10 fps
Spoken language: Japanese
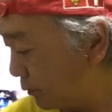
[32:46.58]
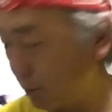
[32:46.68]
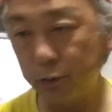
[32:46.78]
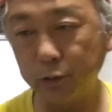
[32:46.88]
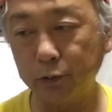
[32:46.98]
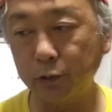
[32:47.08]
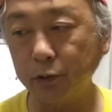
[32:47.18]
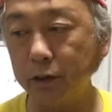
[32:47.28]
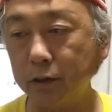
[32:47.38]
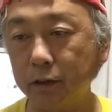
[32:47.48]
本当
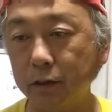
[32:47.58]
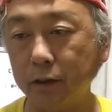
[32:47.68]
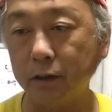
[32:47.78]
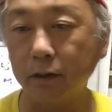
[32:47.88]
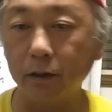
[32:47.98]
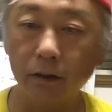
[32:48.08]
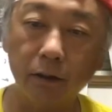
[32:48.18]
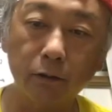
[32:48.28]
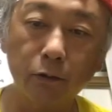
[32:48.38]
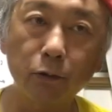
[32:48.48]
に、
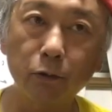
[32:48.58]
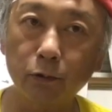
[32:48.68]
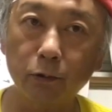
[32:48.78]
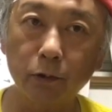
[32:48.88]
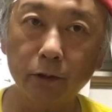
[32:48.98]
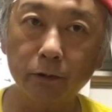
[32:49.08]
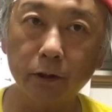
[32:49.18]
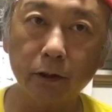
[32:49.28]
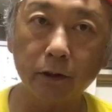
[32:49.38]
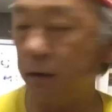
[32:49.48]
えー、今後動画の
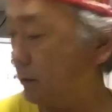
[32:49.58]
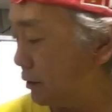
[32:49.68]
ネタになっ